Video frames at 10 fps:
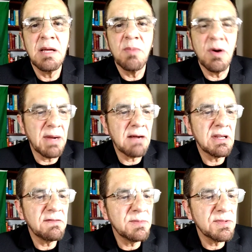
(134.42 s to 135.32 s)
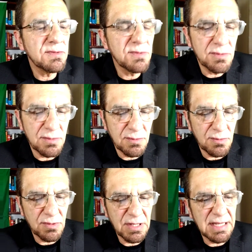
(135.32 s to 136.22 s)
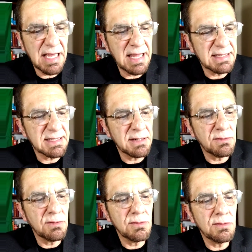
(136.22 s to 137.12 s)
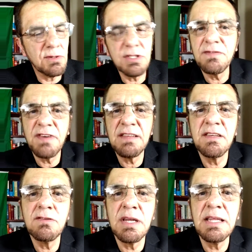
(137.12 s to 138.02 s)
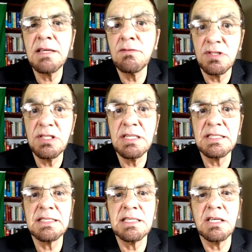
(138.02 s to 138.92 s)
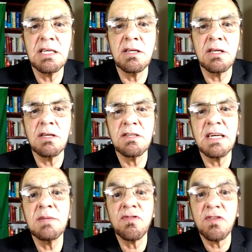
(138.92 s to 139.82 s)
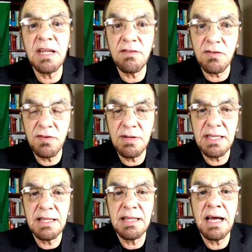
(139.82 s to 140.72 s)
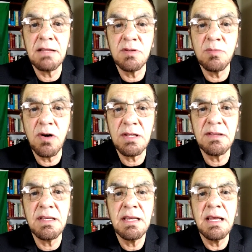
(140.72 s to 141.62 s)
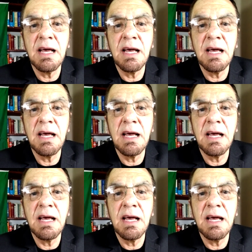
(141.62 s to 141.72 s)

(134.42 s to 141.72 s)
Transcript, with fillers: Bom, agora vamos o, o que interessa. O, hoje fazem 41 dias que Jair Bolsonaro sofreu um atentado de morte.